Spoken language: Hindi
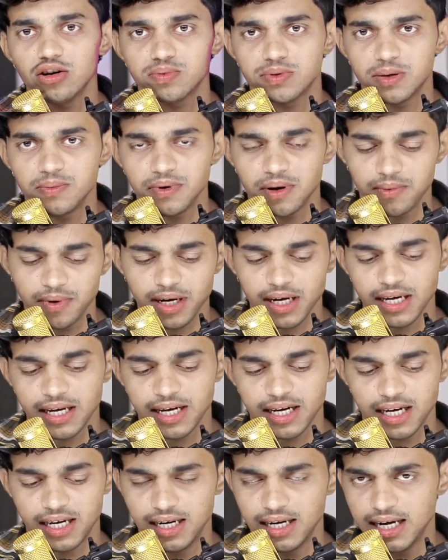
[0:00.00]
के ऑप्शन भी हमें
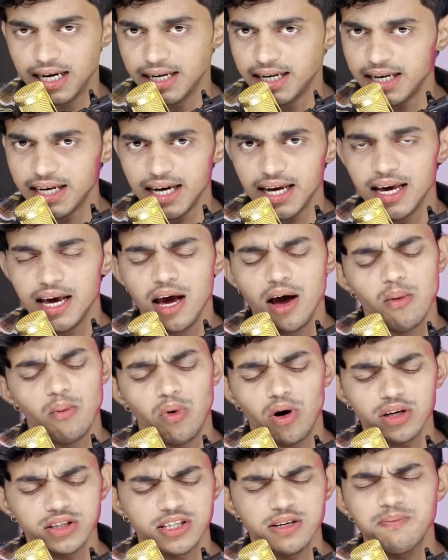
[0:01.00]
क्लिक करना है ठीक है
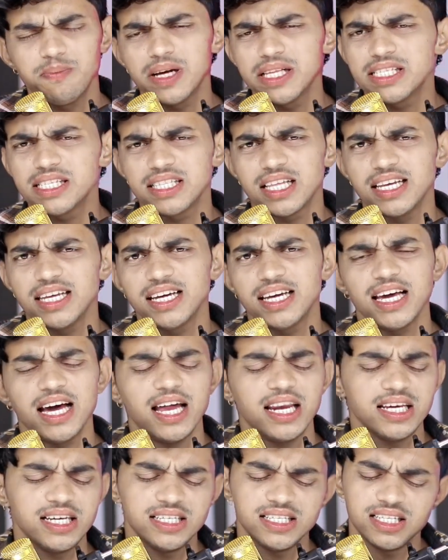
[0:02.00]
बहुत सिंपल सी तरीके
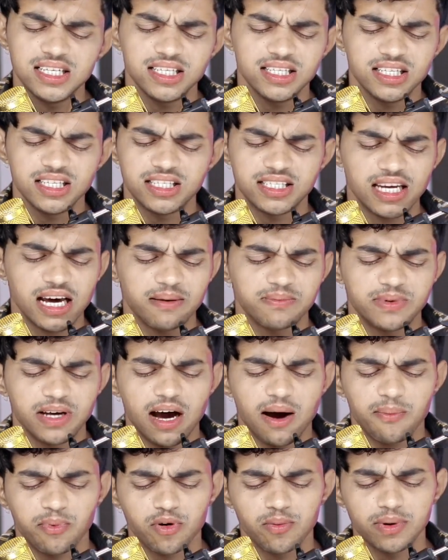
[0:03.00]
यार इजी इजी स्टेप्स
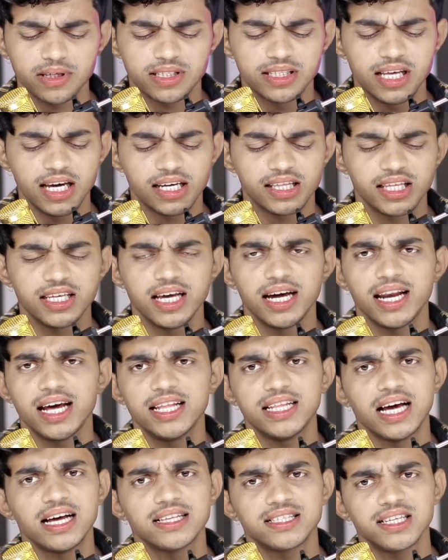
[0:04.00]
हैं आपको बस देखते जाना
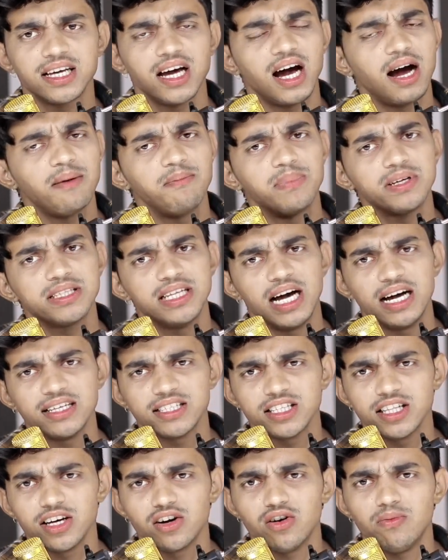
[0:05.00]
है ध्यान से आप बस
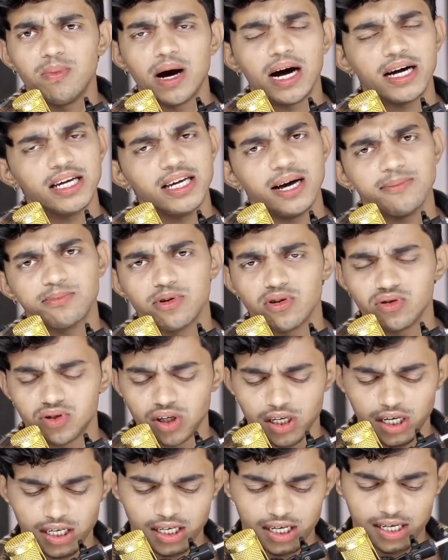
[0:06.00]
ध्यान से देखो बाकी आपको
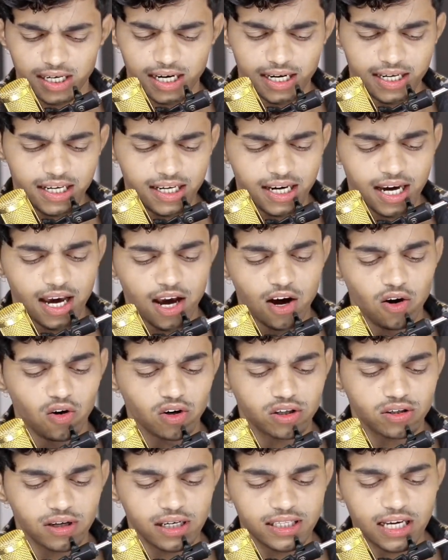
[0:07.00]
कुछ नहीं करना है ठीक है
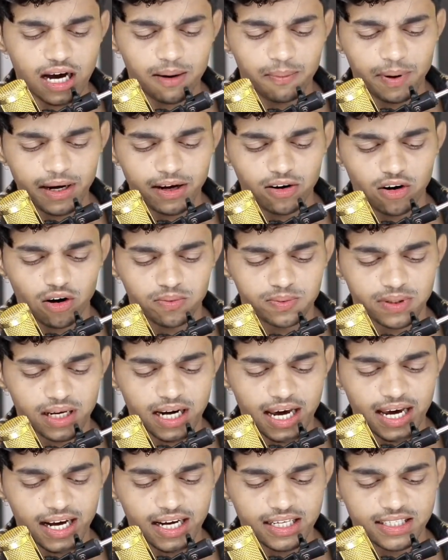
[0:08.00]
उसके बाद यहाँ पर एक
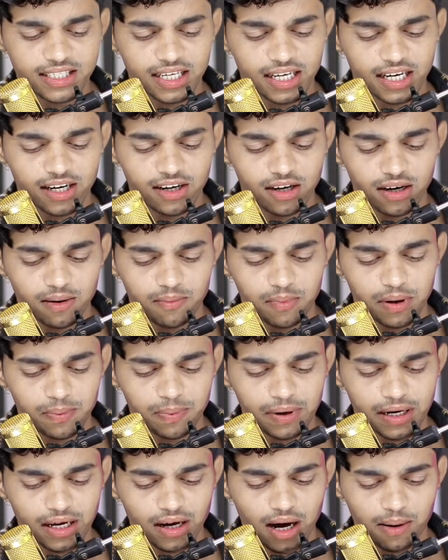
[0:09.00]
ऑप्शन आएगा सेकंड नंबर
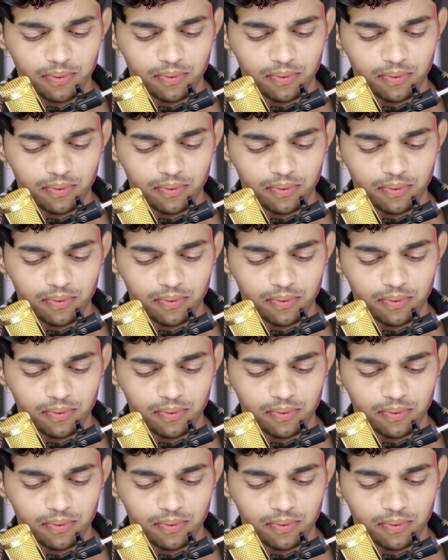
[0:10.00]
पर